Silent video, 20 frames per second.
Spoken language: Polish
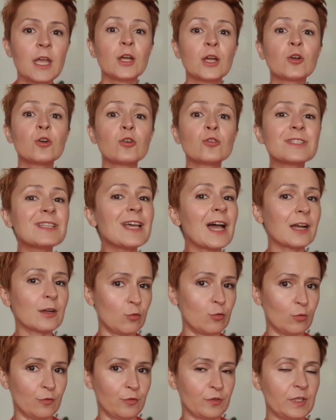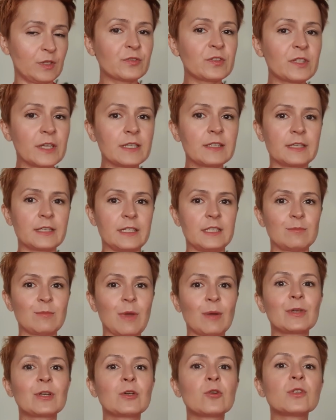kozaków. I wtedy, kiedy
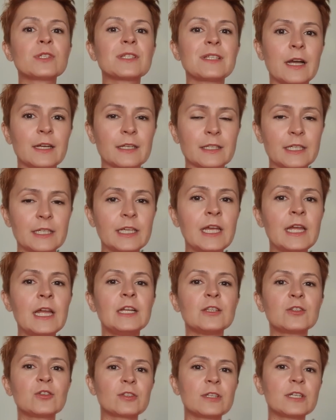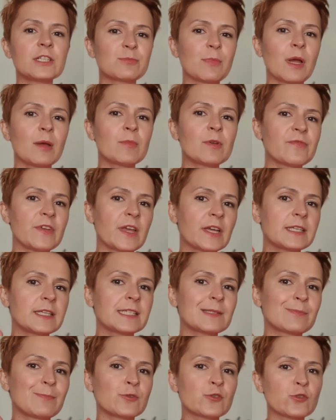mamy kozaki, to też mamy w
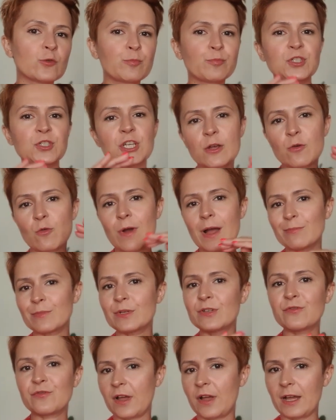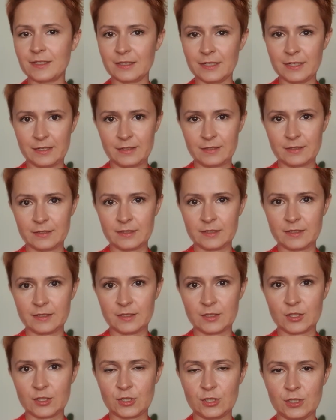jakiś sposób przełamywanie e,
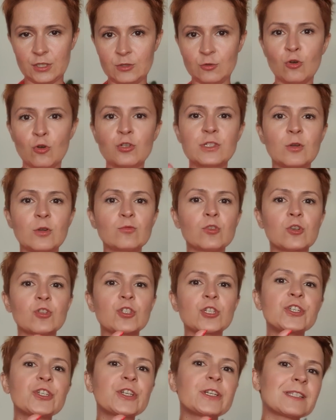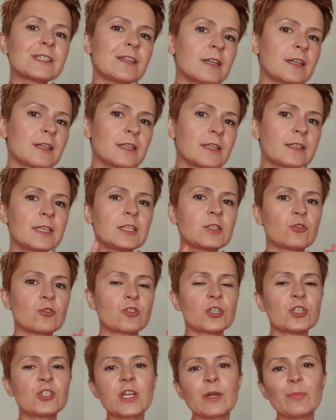tych e, nóg. Są troszeczkę zakryte,
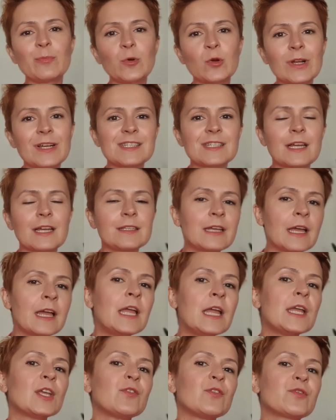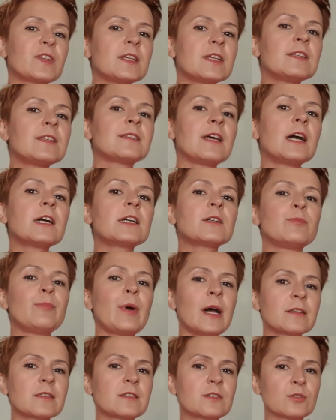troszeczkę pokazane i wtedy tak tak
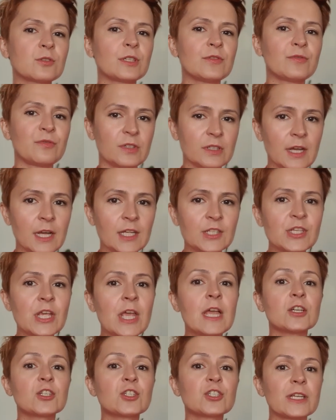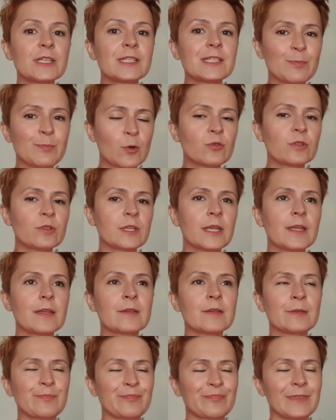bardzo nie widać, że spodnie,
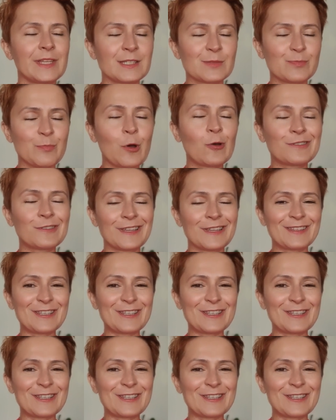y, nie spodnie,